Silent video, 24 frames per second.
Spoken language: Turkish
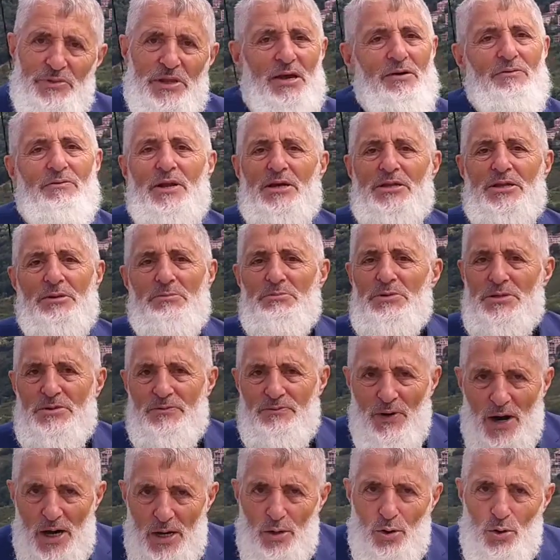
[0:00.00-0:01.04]

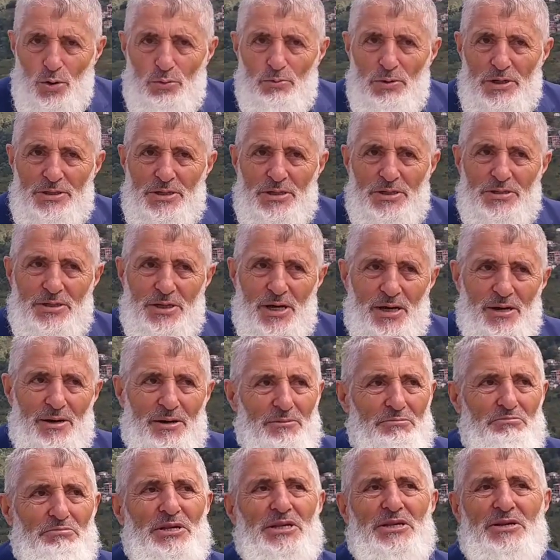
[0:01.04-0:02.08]
Devletimiz var olmadıkça
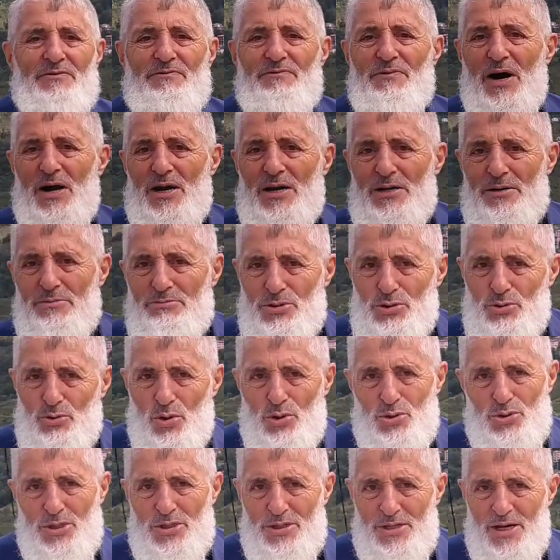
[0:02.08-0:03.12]
bizim varlığımız
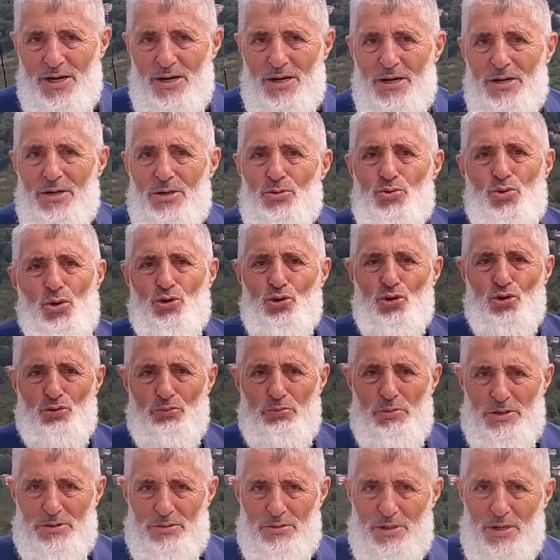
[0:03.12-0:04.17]
ortada
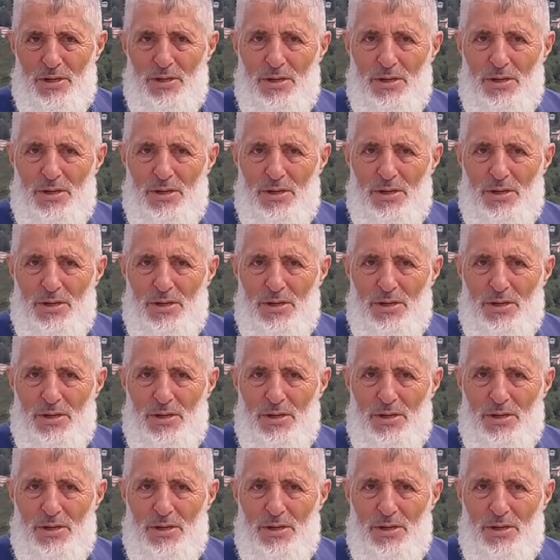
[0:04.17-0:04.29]
gözükmez.